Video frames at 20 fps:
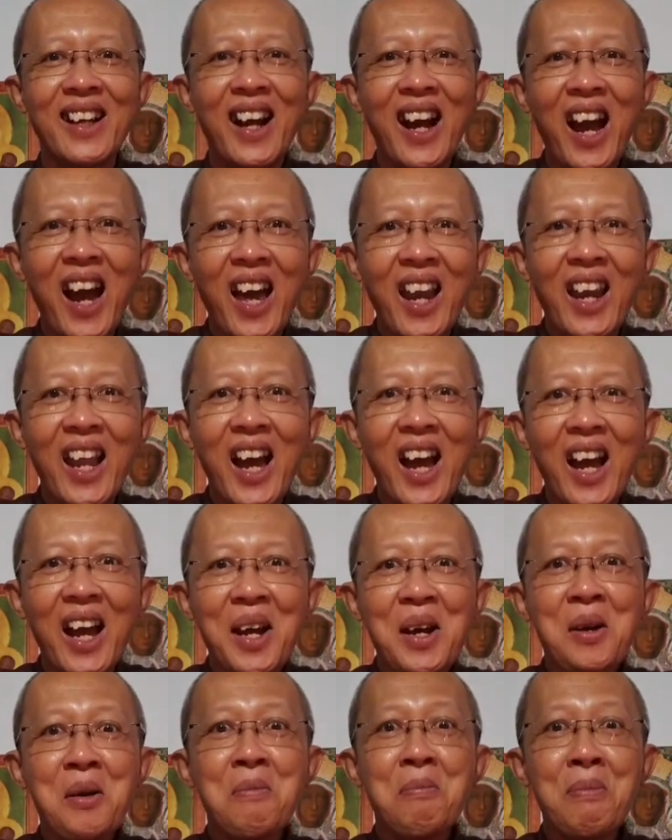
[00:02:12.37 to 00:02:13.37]
Allah
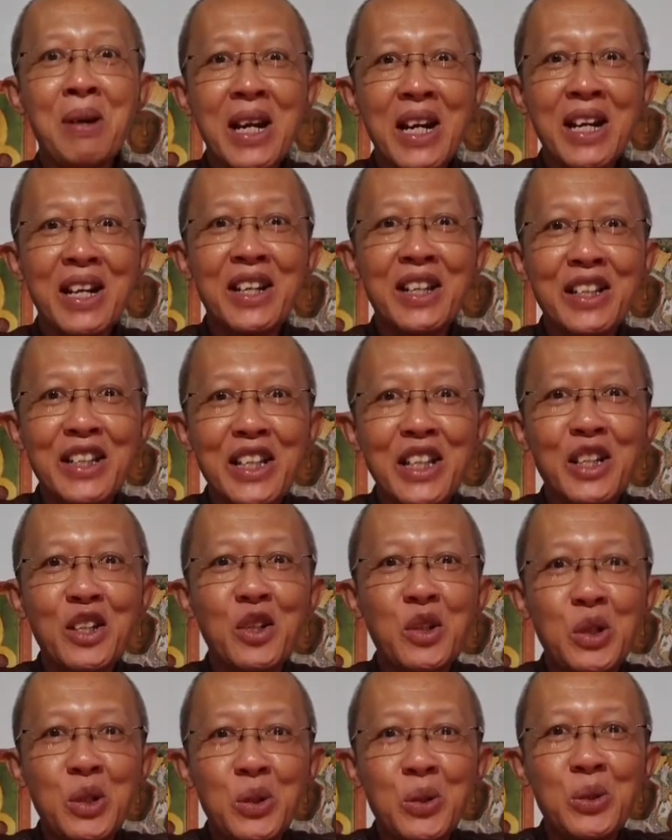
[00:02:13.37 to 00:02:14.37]

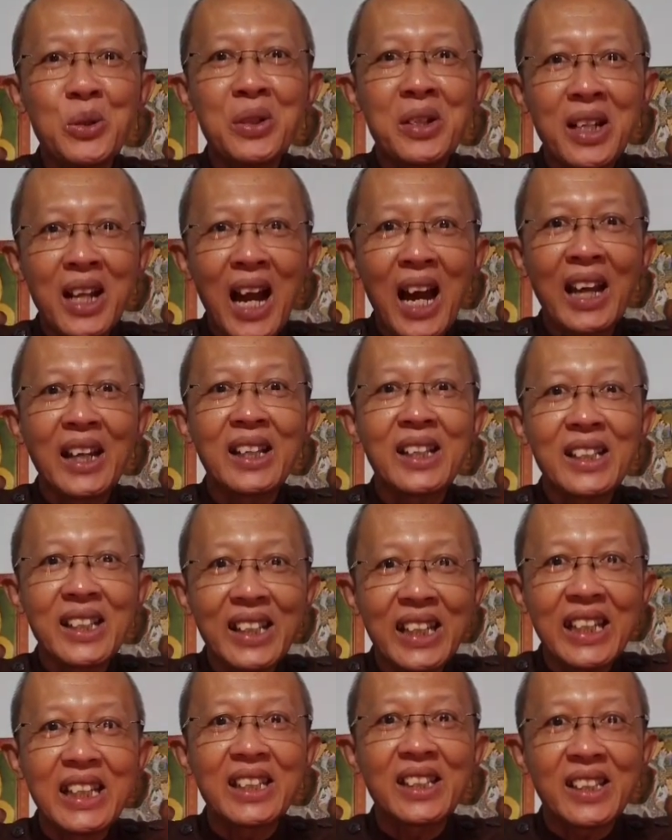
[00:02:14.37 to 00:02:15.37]
merindukan
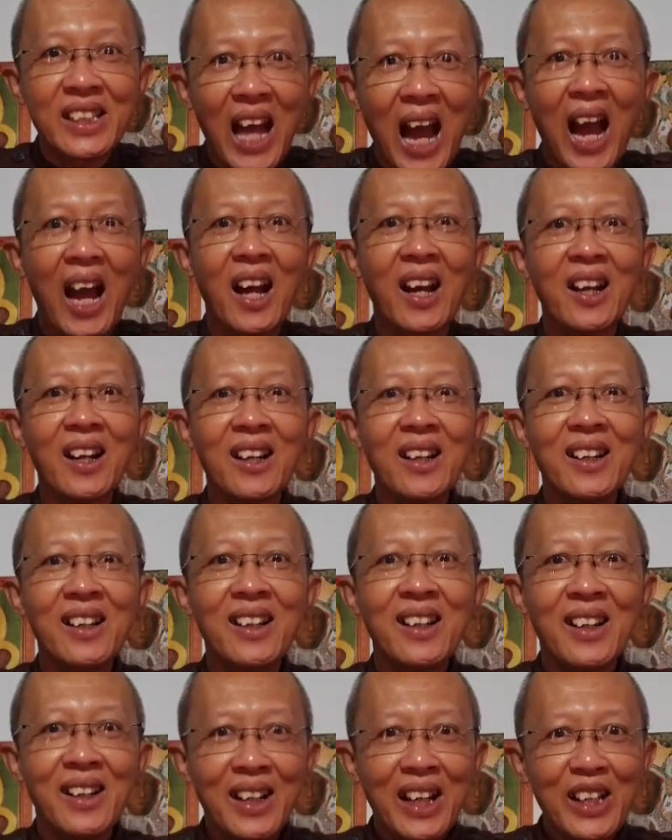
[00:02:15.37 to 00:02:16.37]
kita.
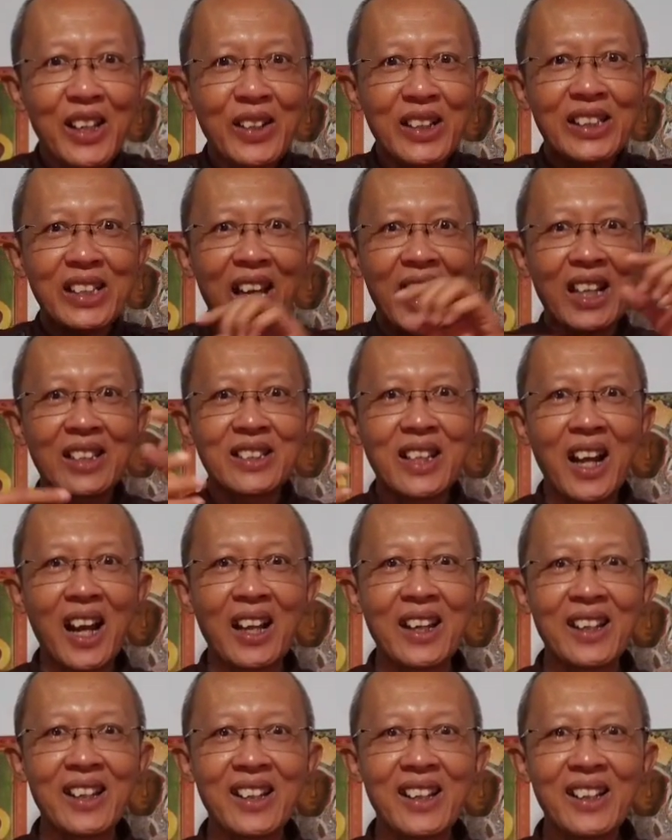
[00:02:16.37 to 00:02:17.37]
Ayo kita
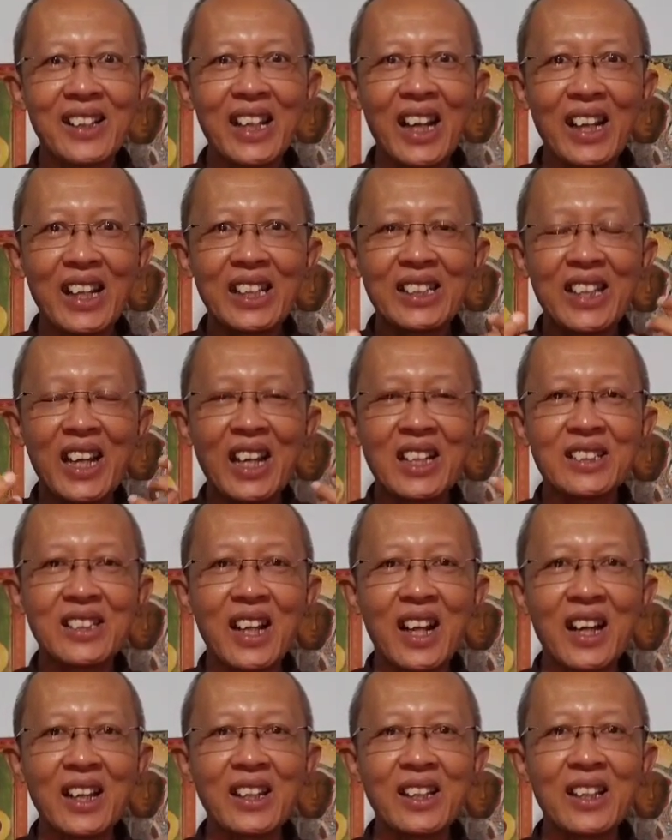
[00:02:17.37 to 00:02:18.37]
rasakan, kita
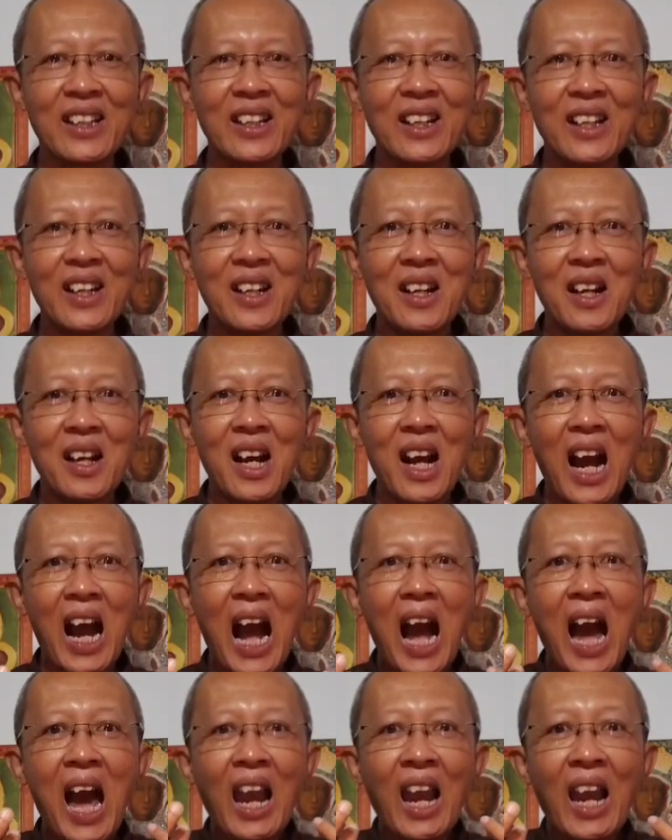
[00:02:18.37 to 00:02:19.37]
rasakan.
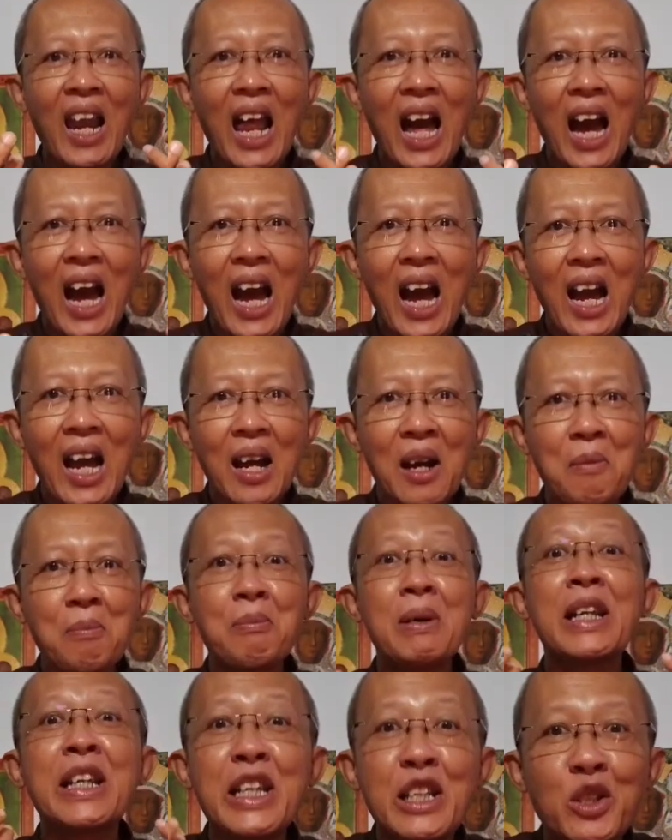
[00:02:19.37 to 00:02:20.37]
Allah
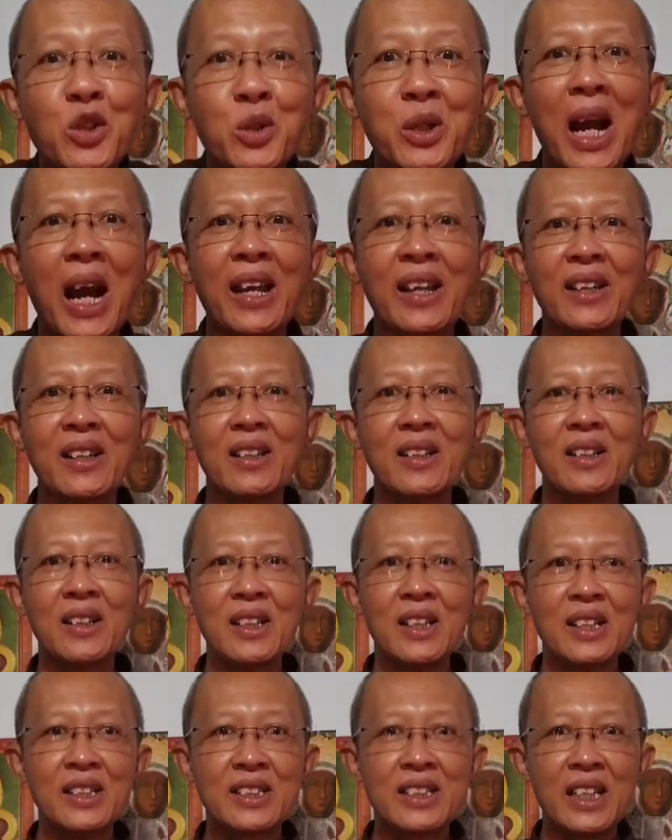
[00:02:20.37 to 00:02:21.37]
merindukan.
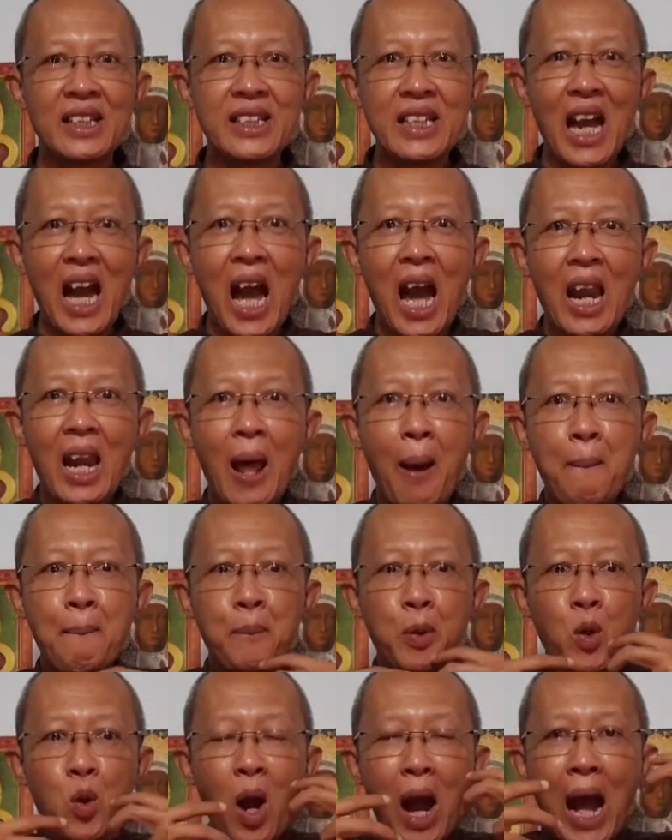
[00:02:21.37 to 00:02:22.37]
Jadi Allah
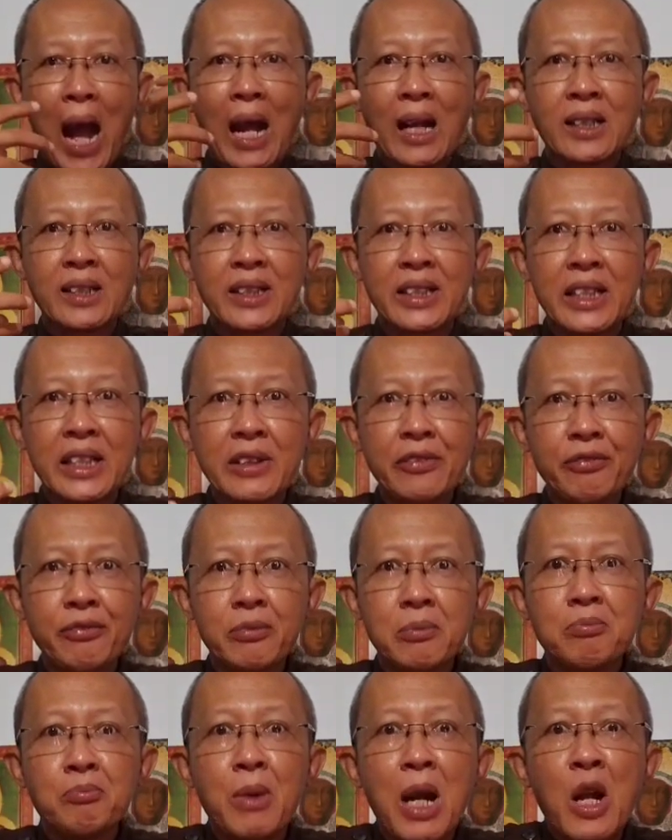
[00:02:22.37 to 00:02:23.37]
proaktif
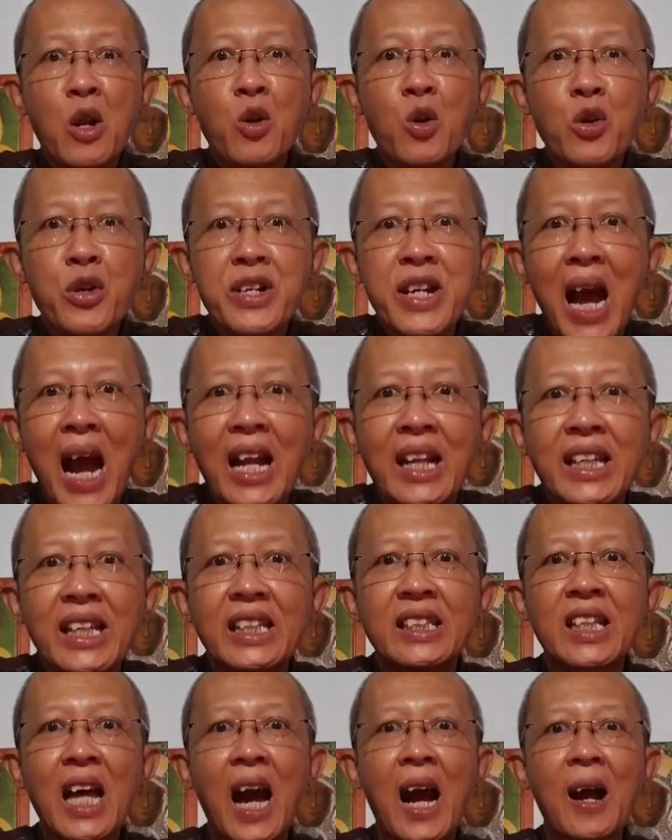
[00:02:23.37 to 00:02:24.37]
mengundang
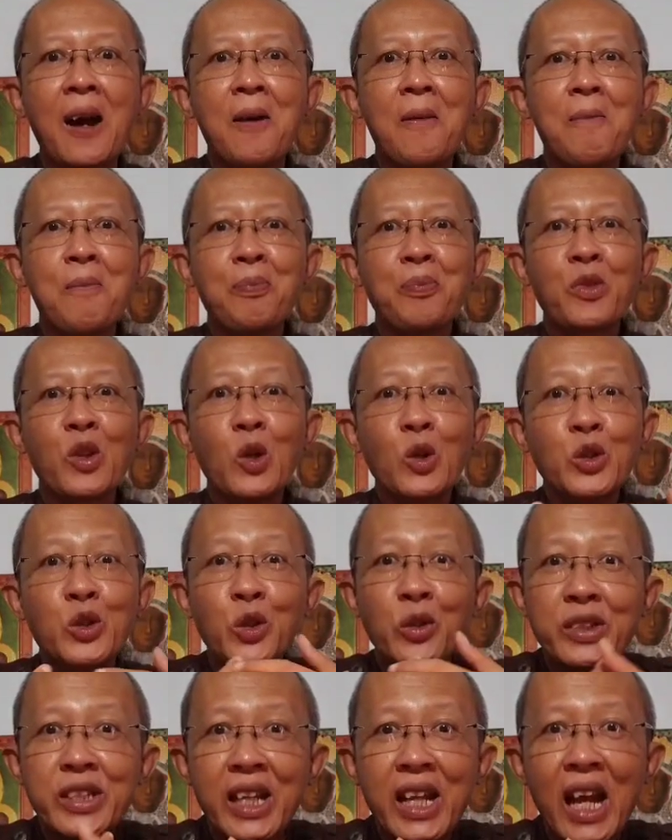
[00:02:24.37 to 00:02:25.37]
kita
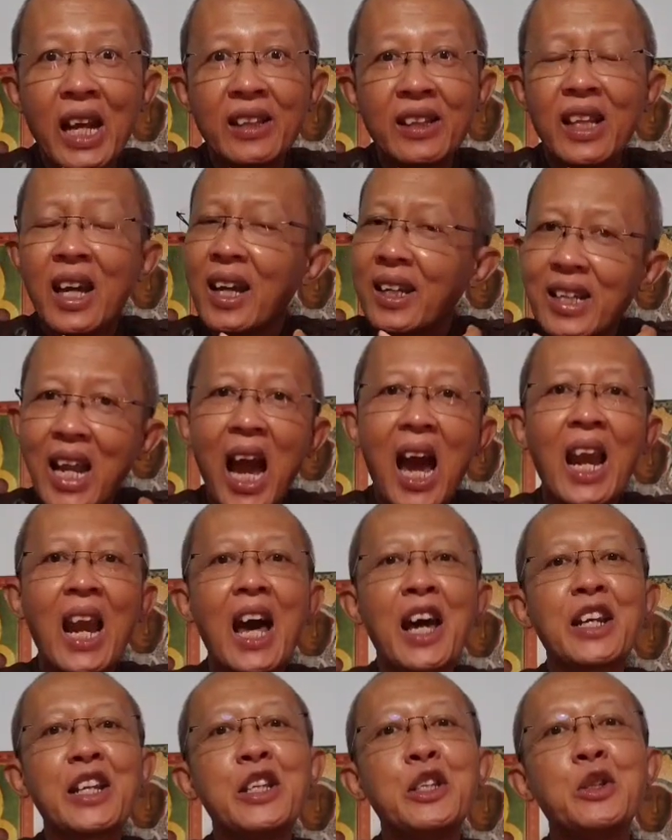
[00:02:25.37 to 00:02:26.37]
untuk dekat karena
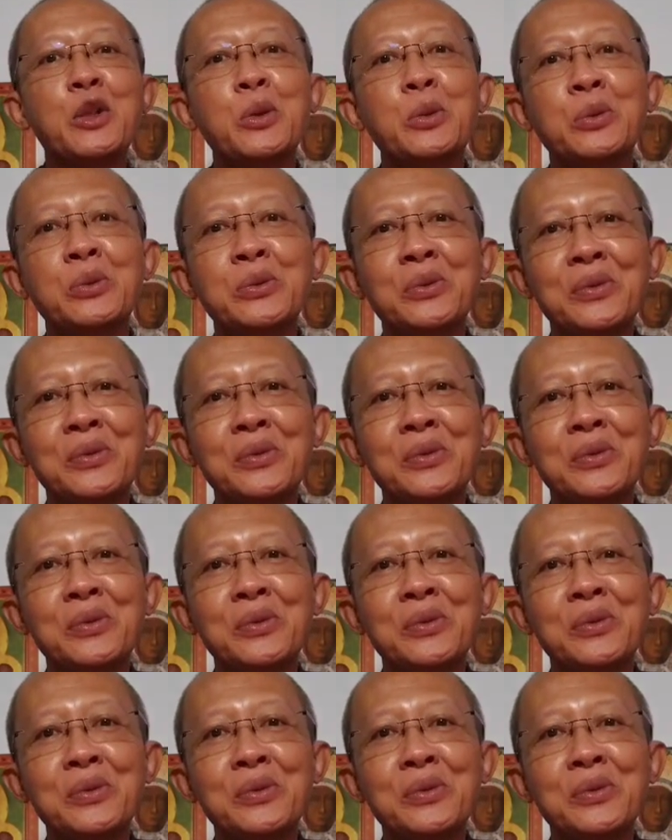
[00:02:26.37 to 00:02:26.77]
Allah rindu.